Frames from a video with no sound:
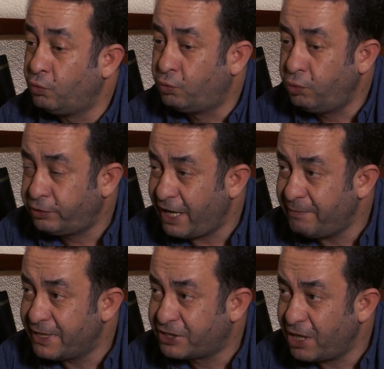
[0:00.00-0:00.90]

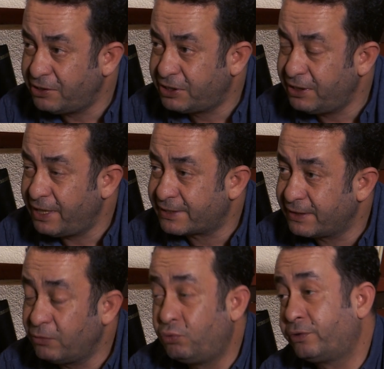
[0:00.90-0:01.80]
Kurtarmaya çalıştılarsa
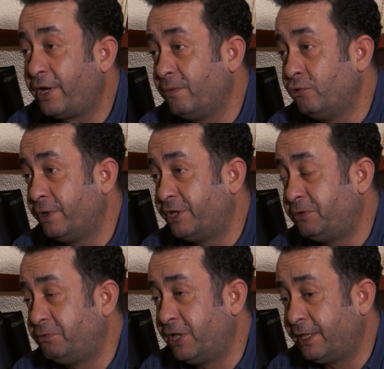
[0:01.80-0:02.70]
da kurtaramıyorlar
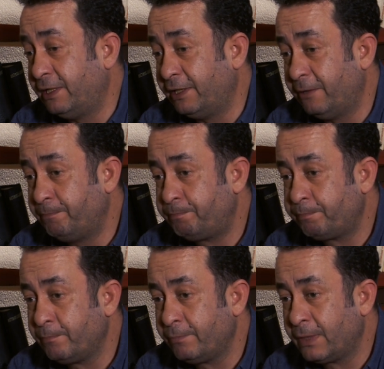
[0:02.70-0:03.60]
hiçbir şekilde.
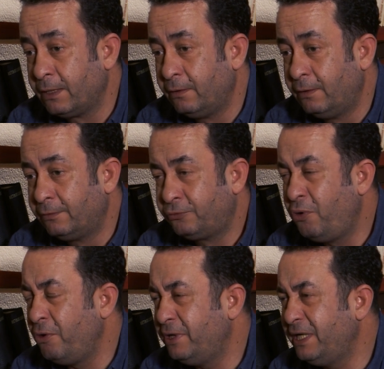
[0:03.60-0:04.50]

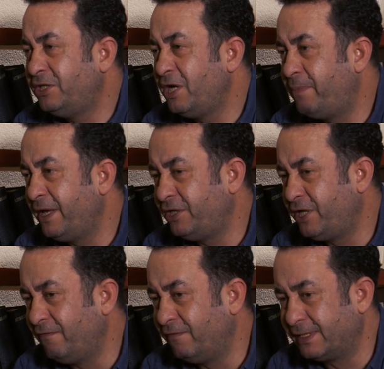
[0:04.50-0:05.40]
Köylü iyice
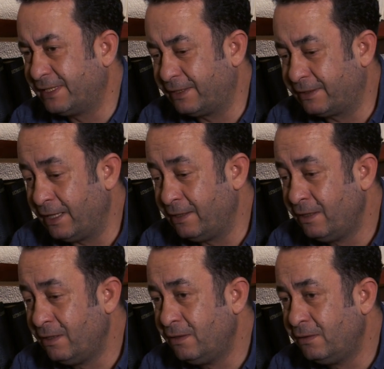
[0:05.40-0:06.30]
perişan vaziyette.
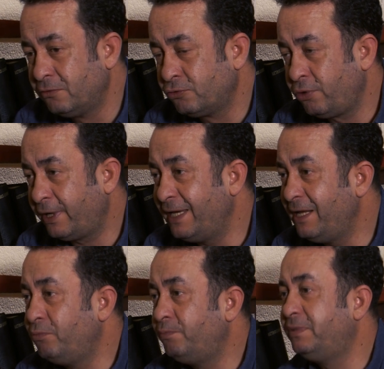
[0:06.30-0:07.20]
Sonra
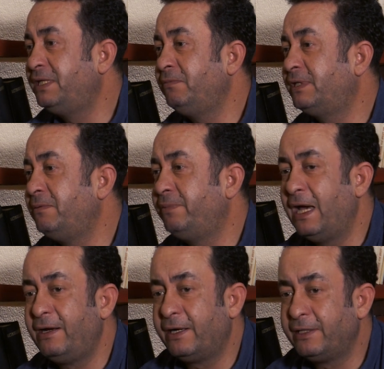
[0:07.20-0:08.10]
gene bizimkisi bir
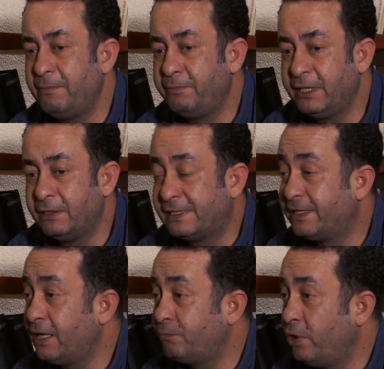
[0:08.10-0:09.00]
yerlerden bir
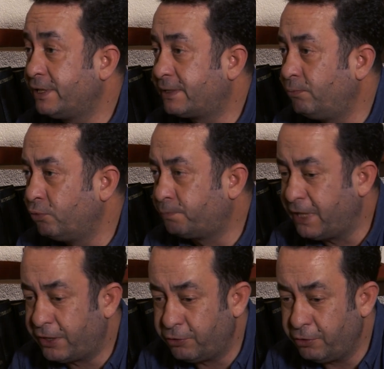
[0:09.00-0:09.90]
ziraat mühendisi bulup
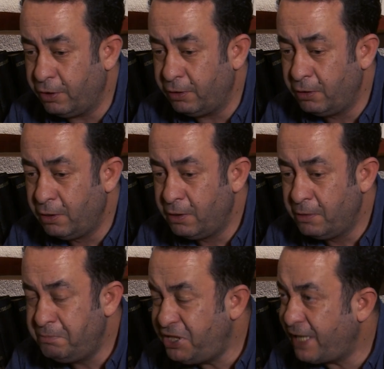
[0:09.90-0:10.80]
getiriyor.
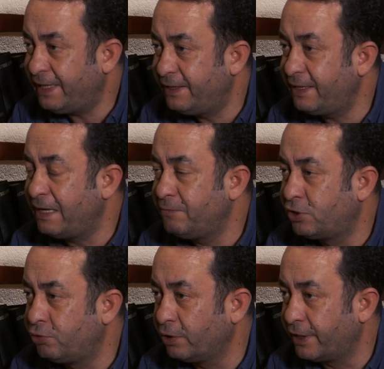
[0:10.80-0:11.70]
Bir şekilde
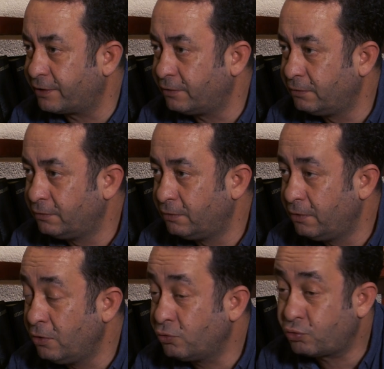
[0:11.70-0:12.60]
temizliyorlar.
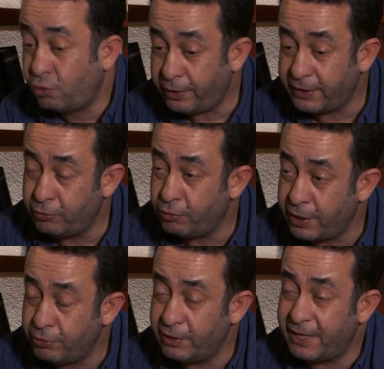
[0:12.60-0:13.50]
Sonradan
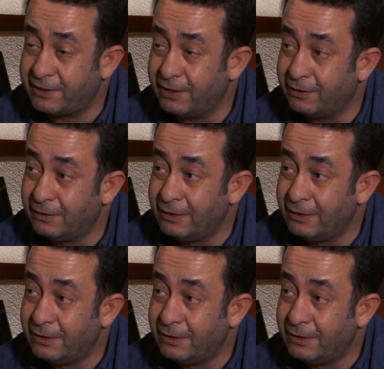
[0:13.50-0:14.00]
öğreniyorlar ki